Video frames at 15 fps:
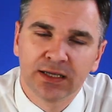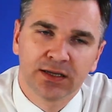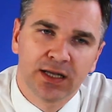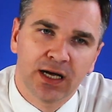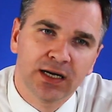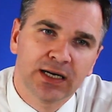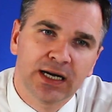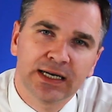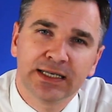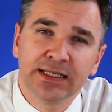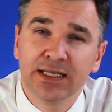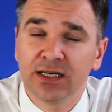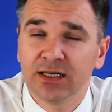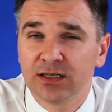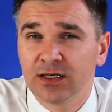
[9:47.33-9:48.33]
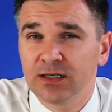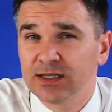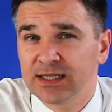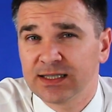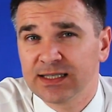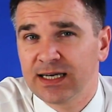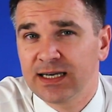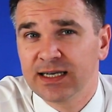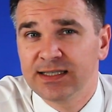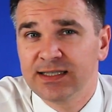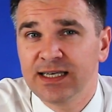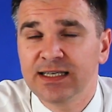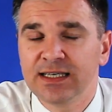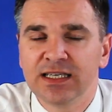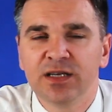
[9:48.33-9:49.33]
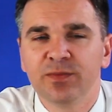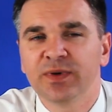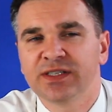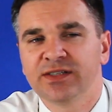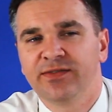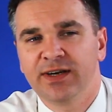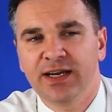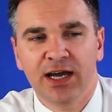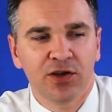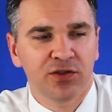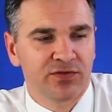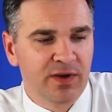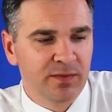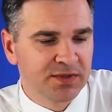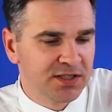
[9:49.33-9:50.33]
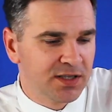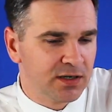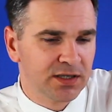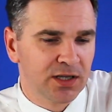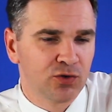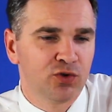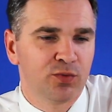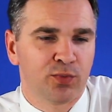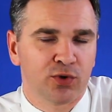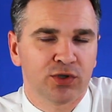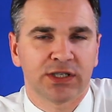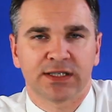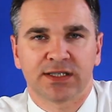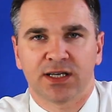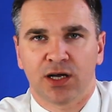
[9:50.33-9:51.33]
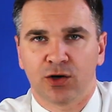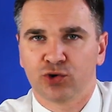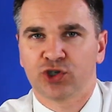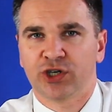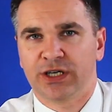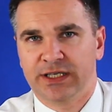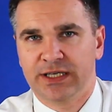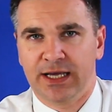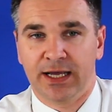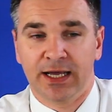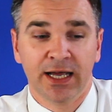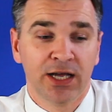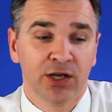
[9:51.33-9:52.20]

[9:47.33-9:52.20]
так как некоторые социальные сети не позволяют вам стартануть просто с хорошей идеей.